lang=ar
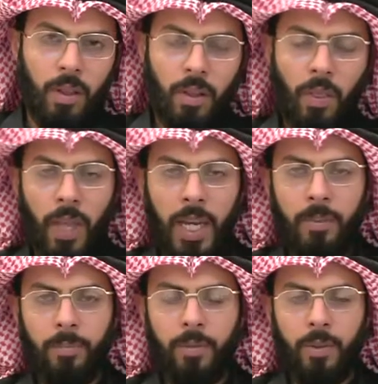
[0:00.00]

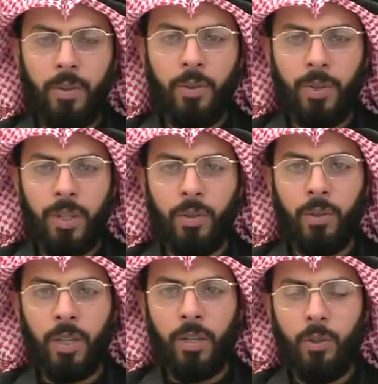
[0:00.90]
ظلام
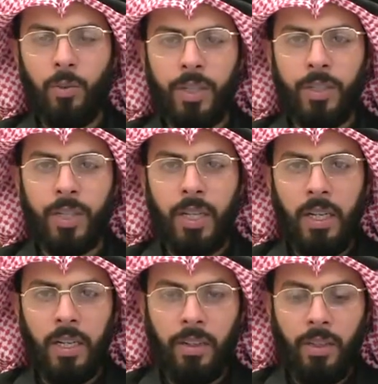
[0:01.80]
يريده أن يبدد
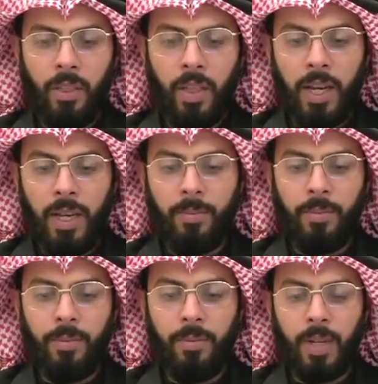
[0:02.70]
هذا الظلام
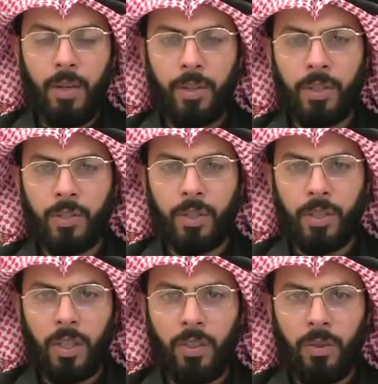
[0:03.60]
عبر
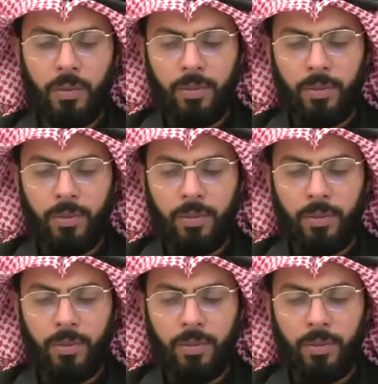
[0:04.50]
تسليط الضوء